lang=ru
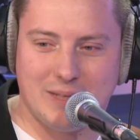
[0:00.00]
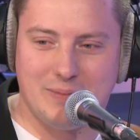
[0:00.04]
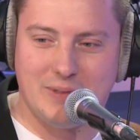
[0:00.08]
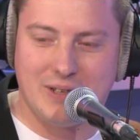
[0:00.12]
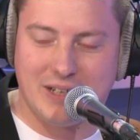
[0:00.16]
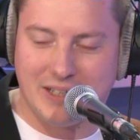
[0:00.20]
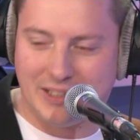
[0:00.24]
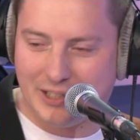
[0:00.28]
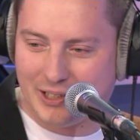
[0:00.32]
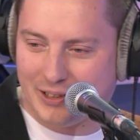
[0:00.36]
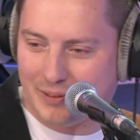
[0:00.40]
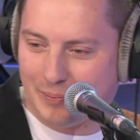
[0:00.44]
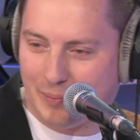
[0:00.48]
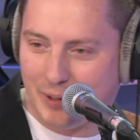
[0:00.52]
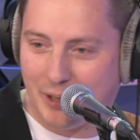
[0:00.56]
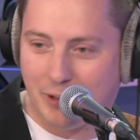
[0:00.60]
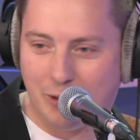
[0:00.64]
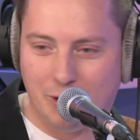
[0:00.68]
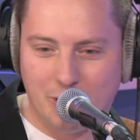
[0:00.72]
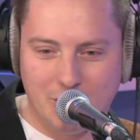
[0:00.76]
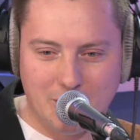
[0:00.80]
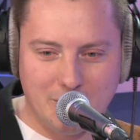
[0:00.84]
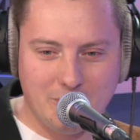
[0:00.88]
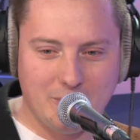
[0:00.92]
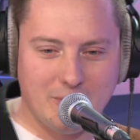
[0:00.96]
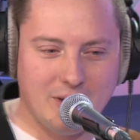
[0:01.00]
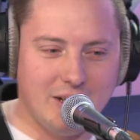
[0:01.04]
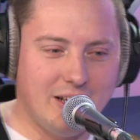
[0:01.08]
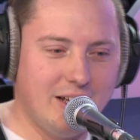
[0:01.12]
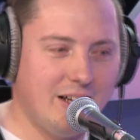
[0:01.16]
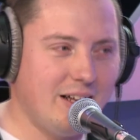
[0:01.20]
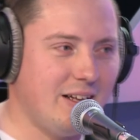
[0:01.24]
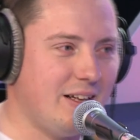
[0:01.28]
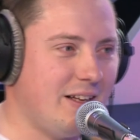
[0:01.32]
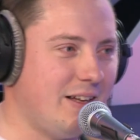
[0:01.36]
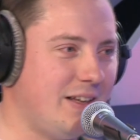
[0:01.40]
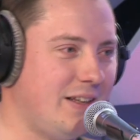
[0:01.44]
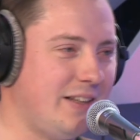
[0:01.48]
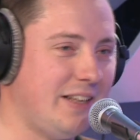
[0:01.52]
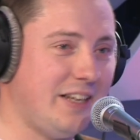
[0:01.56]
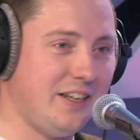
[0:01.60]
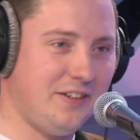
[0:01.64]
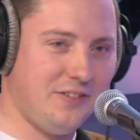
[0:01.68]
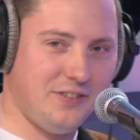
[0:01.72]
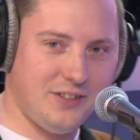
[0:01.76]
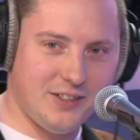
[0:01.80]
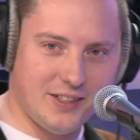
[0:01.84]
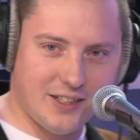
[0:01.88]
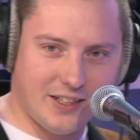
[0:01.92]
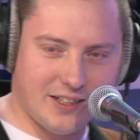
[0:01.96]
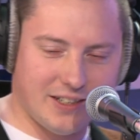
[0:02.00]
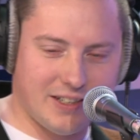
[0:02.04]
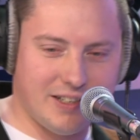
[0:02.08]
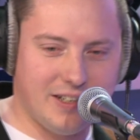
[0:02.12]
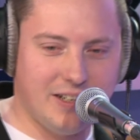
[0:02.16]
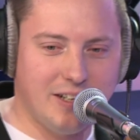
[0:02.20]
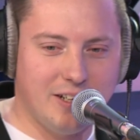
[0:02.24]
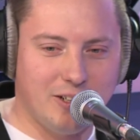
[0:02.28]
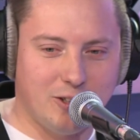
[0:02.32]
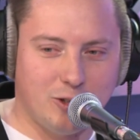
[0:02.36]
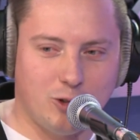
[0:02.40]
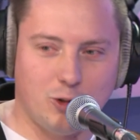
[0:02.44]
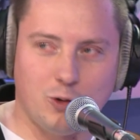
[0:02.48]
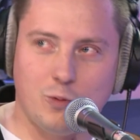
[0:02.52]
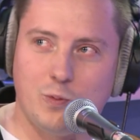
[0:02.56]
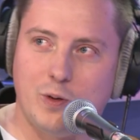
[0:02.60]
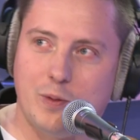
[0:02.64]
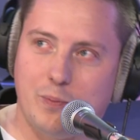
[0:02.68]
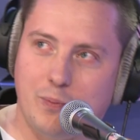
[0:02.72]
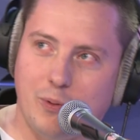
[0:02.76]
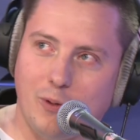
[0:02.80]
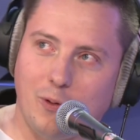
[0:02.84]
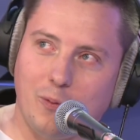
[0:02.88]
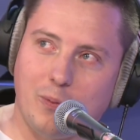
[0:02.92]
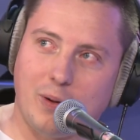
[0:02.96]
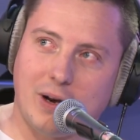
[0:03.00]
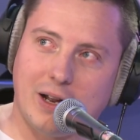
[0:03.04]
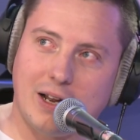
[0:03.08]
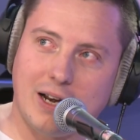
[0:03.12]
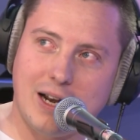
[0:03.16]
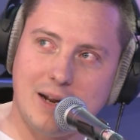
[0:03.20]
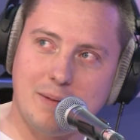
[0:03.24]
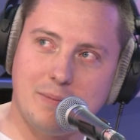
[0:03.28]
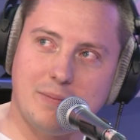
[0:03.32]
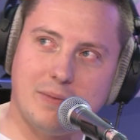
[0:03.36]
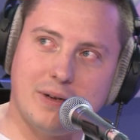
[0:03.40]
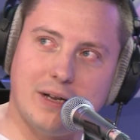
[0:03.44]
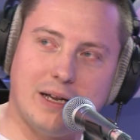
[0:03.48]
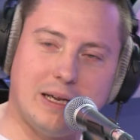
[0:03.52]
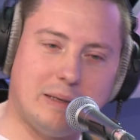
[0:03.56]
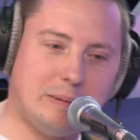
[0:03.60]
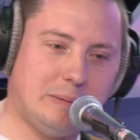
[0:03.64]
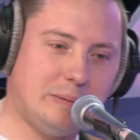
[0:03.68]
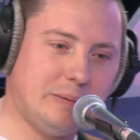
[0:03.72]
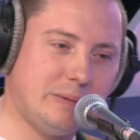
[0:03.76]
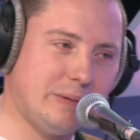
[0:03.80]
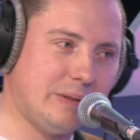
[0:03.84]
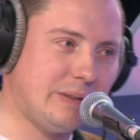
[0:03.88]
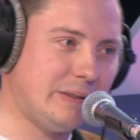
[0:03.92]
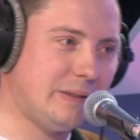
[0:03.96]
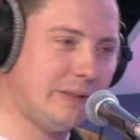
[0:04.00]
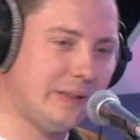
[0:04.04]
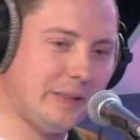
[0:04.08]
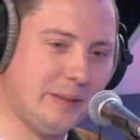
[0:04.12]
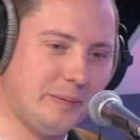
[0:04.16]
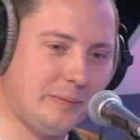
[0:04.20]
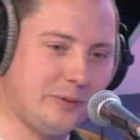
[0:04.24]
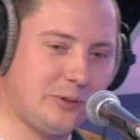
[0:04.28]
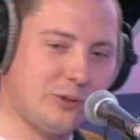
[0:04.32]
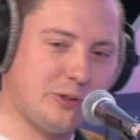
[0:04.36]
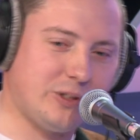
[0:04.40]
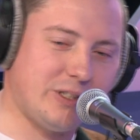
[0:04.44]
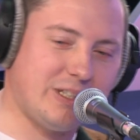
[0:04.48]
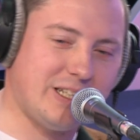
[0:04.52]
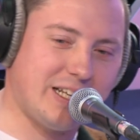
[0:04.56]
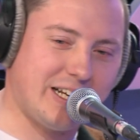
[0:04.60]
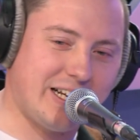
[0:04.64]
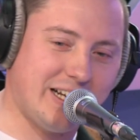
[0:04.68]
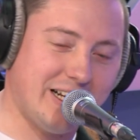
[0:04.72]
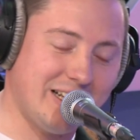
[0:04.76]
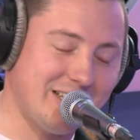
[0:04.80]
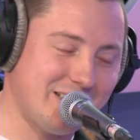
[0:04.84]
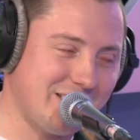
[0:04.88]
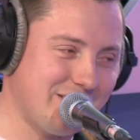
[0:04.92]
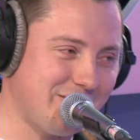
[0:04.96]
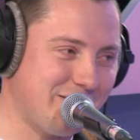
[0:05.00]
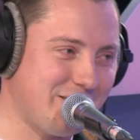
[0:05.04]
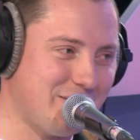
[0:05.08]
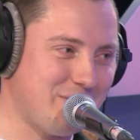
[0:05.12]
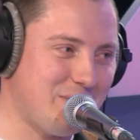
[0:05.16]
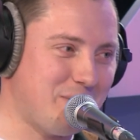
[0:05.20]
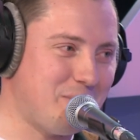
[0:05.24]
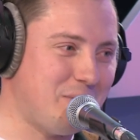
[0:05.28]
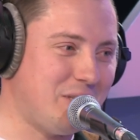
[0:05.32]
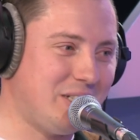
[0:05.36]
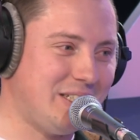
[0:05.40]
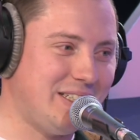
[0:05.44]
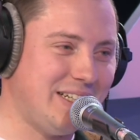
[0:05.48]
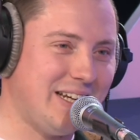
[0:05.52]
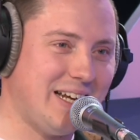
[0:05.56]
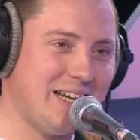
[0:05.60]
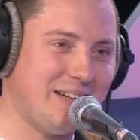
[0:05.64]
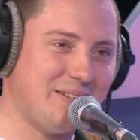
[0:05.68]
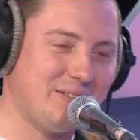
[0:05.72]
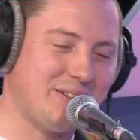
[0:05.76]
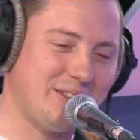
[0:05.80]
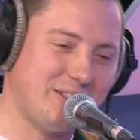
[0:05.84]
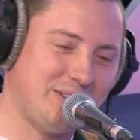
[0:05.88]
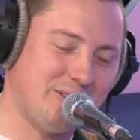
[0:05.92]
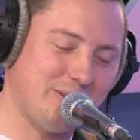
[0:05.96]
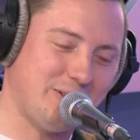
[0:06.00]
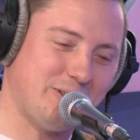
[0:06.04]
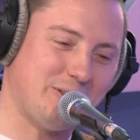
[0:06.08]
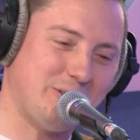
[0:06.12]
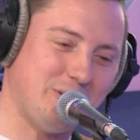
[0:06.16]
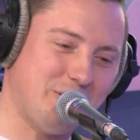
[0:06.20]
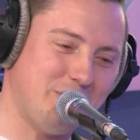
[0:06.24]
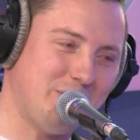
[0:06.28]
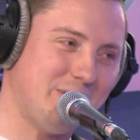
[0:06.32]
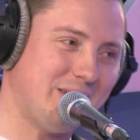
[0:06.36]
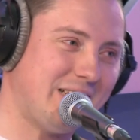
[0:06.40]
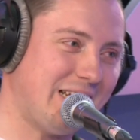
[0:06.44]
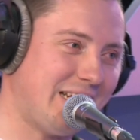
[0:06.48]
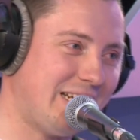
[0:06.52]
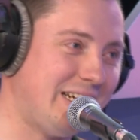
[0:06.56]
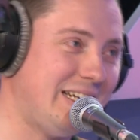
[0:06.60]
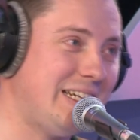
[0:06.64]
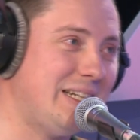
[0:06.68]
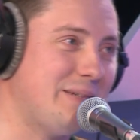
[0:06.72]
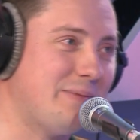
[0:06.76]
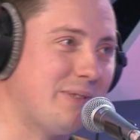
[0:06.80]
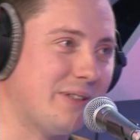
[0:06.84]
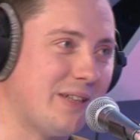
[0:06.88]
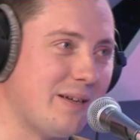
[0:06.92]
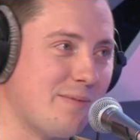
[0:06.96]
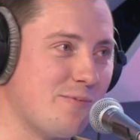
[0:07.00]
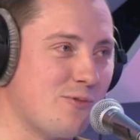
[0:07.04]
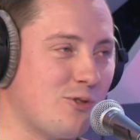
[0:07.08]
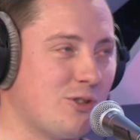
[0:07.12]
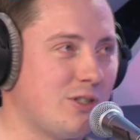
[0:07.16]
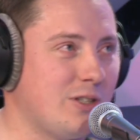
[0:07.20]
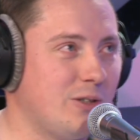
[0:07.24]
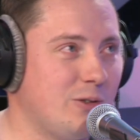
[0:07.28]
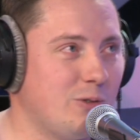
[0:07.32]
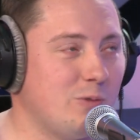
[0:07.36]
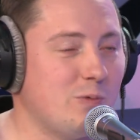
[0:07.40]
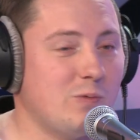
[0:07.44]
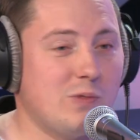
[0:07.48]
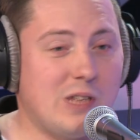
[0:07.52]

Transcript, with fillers: мы когда приходим э, на эфиры, то мы полпрограммы а, а, что-то доказываем, объясняем, кто, кто мы такие, потому что, ну, у